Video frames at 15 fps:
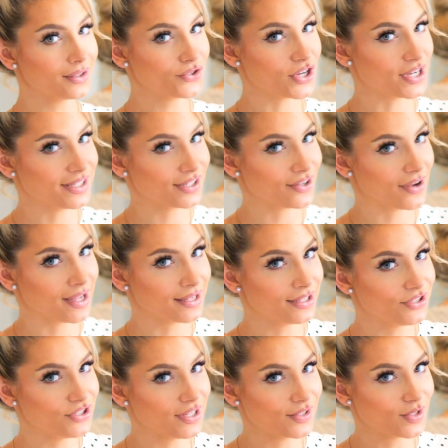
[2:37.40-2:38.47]
cześć
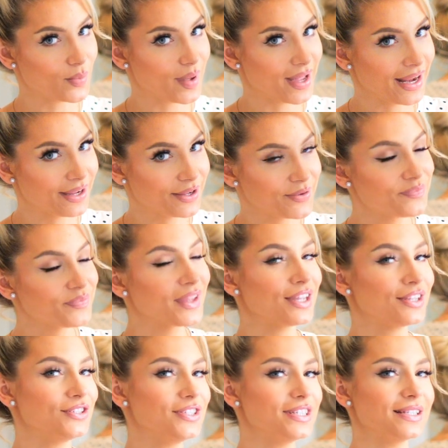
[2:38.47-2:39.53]
kochani, dzień doberek.
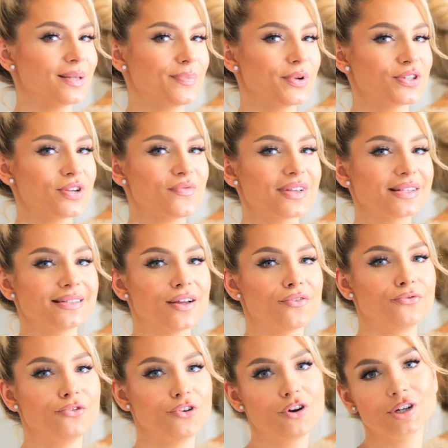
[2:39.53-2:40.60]
Dzisiaj zapraszam Was na
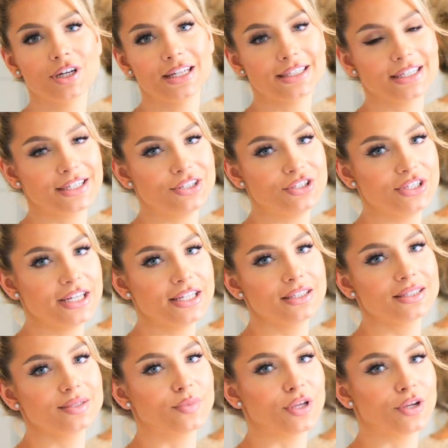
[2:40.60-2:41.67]
vloga, na taki
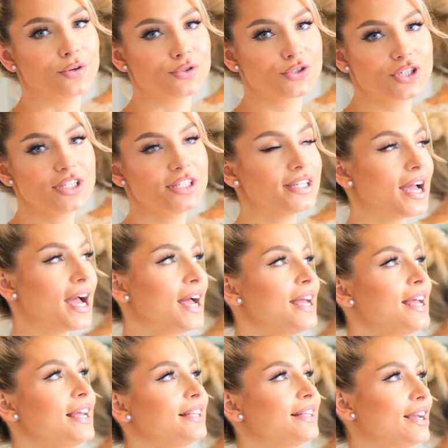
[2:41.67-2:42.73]
dzień z mojego życia,
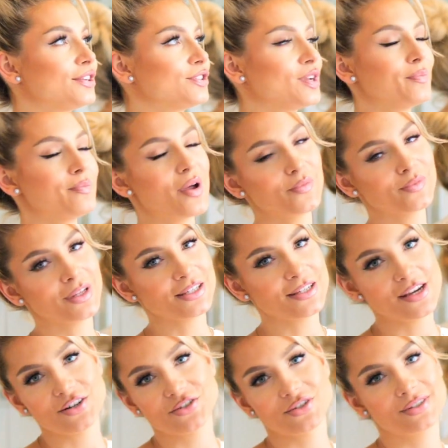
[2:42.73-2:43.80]
także mam
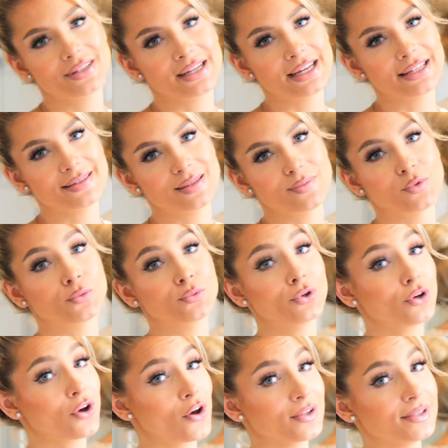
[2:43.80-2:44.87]
nadzieję, że zostaniecie ze mną
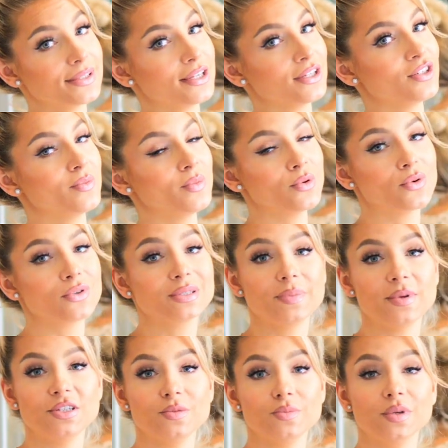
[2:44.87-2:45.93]
do końca i że miło
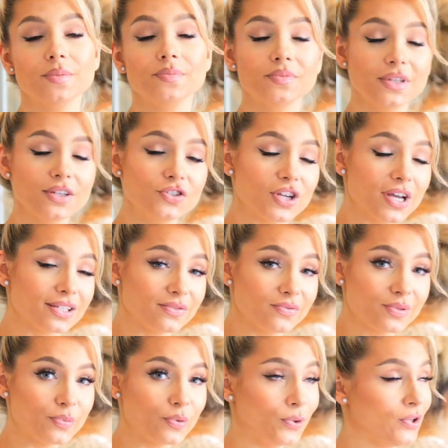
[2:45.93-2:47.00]
spędzimy ten czas
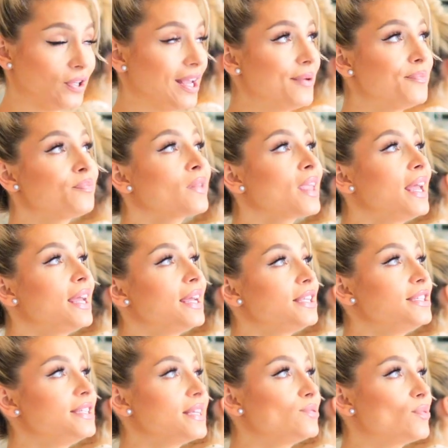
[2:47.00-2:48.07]
wspólnie.
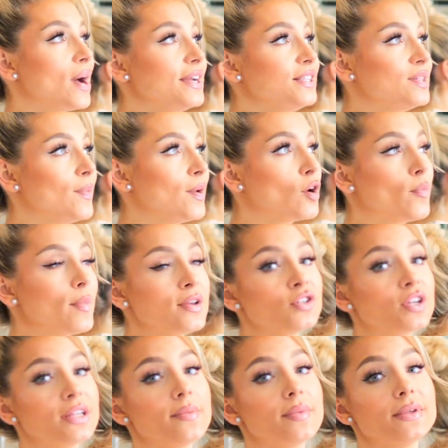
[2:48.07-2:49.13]
Dzisiaj słuchajcie, mojego
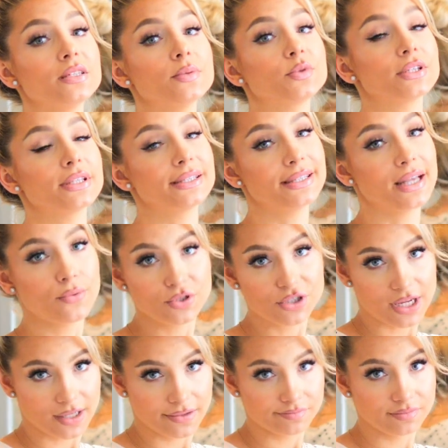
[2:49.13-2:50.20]
męża nie będzie przez cały
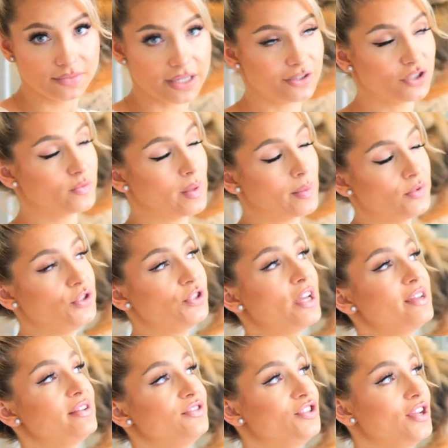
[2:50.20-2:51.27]
dzień, także mam
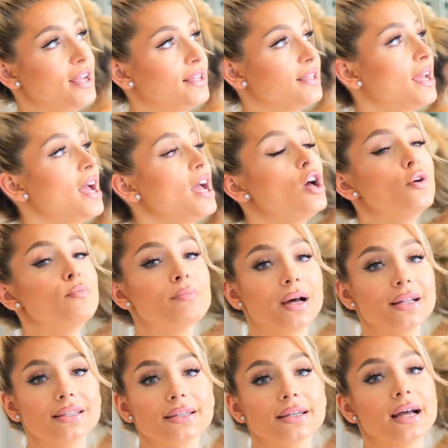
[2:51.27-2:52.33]
dzisiaj dzień
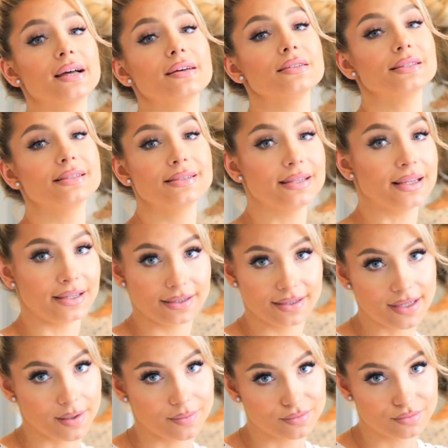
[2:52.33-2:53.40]
matka z
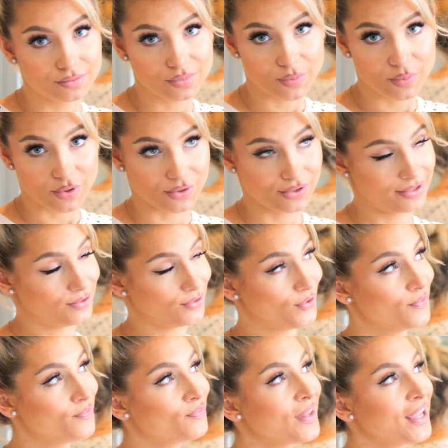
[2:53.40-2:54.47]
synkiem po
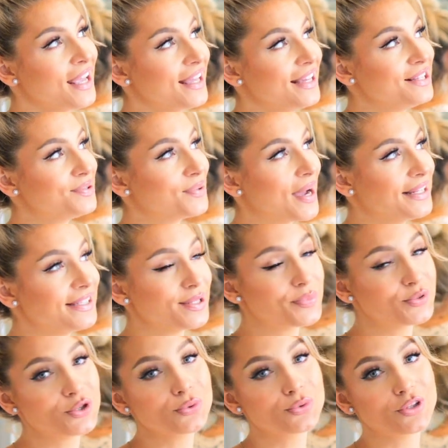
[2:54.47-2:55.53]
prostu. I słuchajcie, na
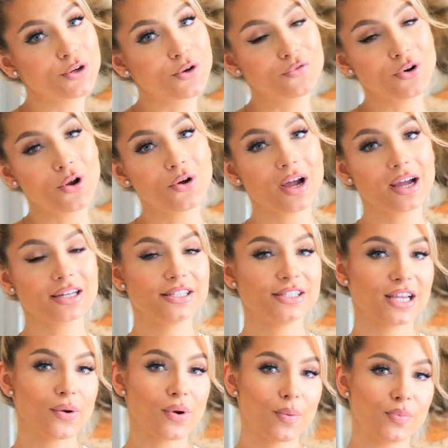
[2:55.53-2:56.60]
początku tego vloga
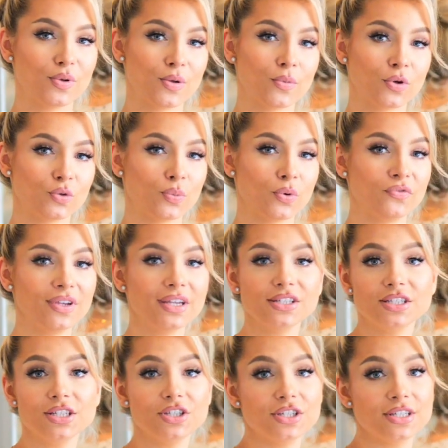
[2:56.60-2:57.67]
chciałabym
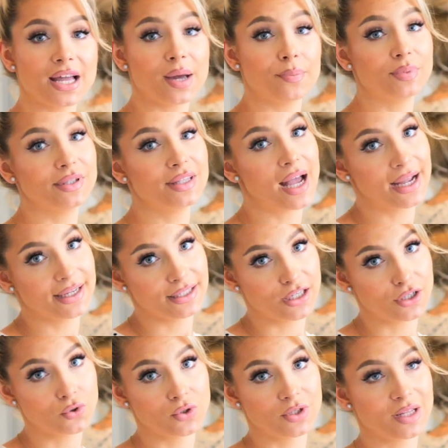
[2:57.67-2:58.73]
odpowiedzieć na
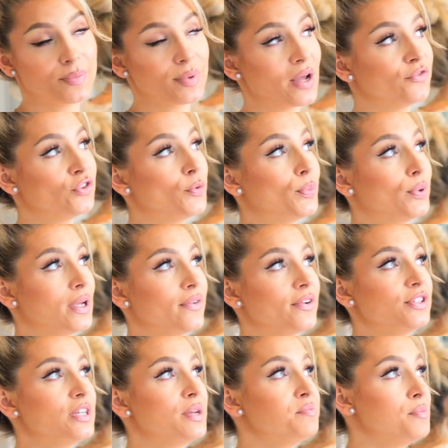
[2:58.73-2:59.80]
pytanie, które naprawdę
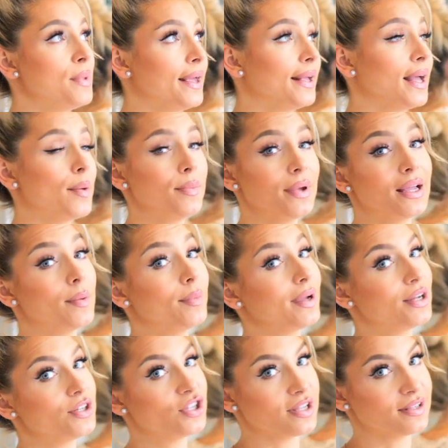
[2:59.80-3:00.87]
pojawia się mega, mega,
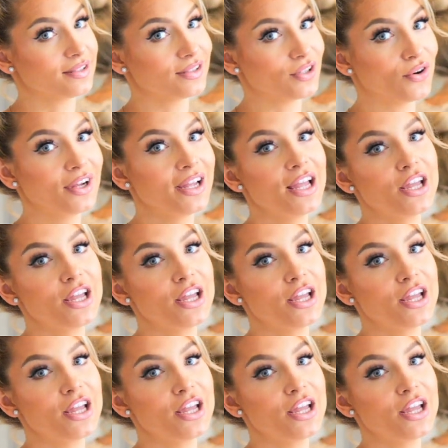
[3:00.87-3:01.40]
mega często,